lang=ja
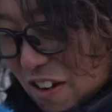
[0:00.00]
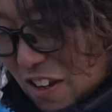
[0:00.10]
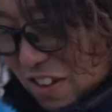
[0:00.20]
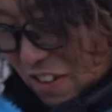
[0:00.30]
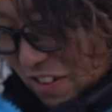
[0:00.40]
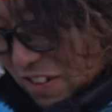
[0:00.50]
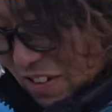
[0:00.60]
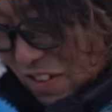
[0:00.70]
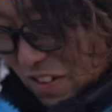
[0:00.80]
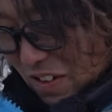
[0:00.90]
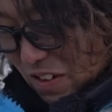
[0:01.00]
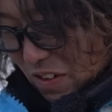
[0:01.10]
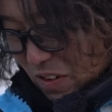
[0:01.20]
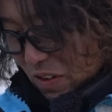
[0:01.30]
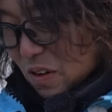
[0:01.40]
愛い
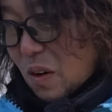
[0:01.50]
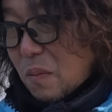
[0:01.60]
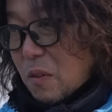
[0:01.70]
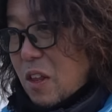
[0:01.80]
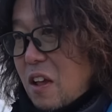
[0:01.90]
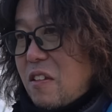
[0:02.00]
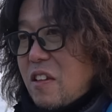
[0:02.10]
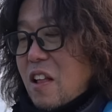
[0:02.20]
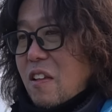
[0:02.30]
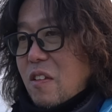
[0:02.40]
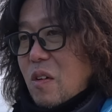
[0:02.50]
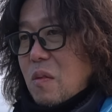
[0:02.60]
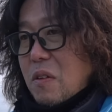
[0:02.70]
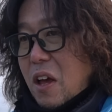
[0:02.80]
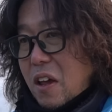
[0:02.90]
そう俺も大好きなんですよ
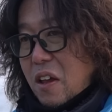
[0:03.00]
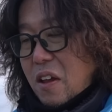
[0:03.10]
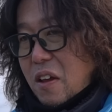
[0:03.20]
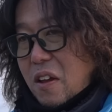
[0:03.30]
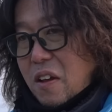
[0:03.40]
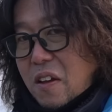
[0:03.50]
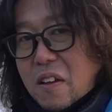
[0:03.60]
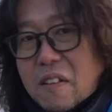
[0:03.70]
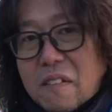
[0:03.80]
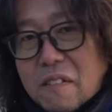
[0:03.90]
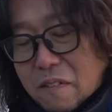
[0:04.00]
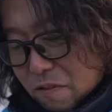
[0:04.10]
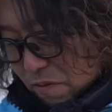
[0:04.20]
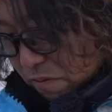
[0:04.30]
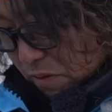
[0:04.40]
コブラへ
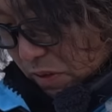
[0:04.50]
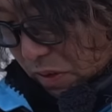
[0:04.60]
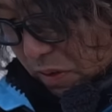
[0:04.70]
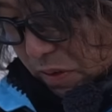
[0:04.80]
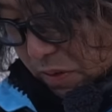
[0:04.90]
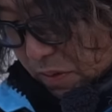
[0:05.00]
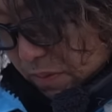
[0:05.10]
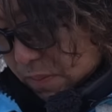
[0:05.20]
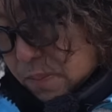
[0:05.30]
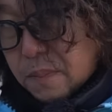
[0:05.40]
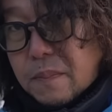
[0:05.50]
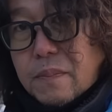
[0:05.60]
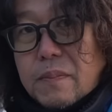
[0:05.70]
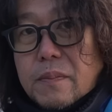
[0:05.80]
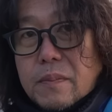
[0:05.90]
えあれよね
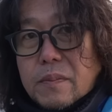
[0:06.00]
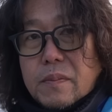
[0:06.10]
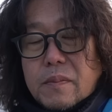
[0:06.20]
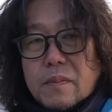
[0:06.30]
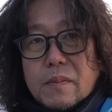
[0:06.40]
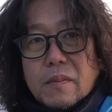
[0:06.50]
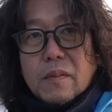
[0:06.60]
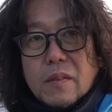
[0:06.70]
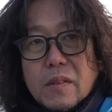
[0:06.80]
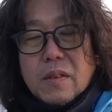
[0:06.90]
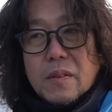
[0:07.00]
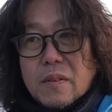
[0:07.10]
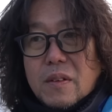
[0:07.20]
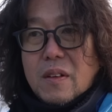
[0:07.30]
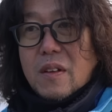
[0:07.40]
あの海のブルドーザーと
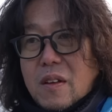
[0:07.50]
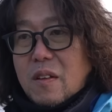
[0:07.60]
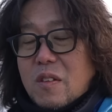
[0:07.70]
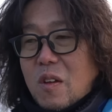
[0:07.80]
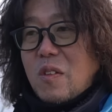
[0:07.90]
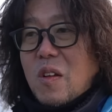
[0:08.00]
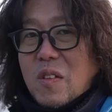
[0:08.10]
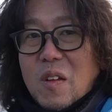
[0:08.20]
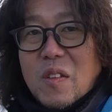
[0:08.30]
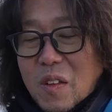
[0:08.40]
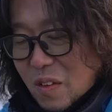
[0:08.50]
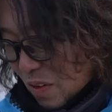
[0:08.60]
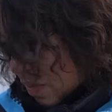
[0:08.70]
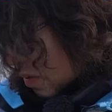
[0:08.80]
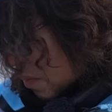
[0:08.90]
呼ばれてるから、ね、そうそうそうそうそ
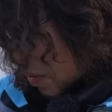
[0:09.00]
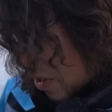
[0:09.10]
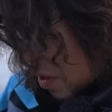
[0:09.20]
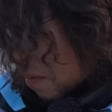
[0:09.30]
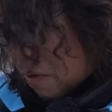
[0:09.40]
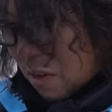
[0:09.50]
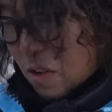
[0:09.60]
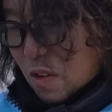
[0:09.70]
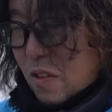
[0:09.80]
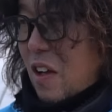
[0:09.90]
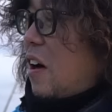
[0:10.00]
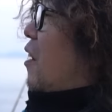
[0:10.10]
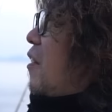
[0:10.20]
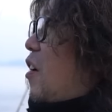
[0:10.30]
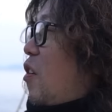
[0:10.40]
う、うん、マジで
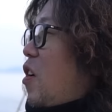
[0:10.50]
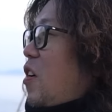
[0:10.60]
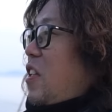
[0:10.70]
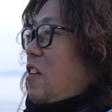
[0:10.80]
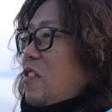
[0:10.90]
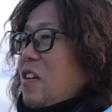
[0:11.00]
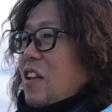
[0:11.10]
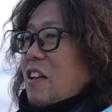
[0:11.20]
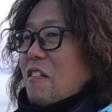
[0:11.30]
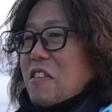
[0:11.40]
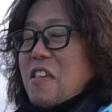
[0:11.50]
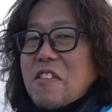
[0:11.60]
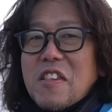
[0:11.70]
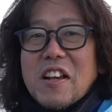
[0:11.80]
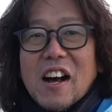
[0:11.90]
ブルドーザーで泳いでる姿は潜
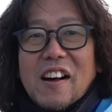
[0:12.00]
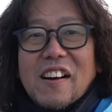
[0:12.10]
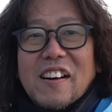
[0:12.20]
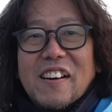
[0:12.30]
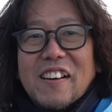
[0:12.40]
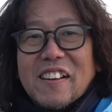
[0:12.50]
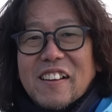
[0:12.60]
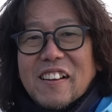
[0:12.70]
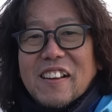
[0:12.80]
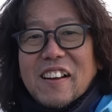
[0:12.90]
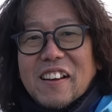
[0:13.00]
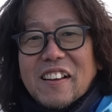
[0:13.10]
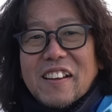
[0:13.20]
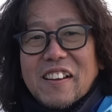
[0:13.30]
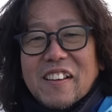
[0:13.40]
水艦、うん、はい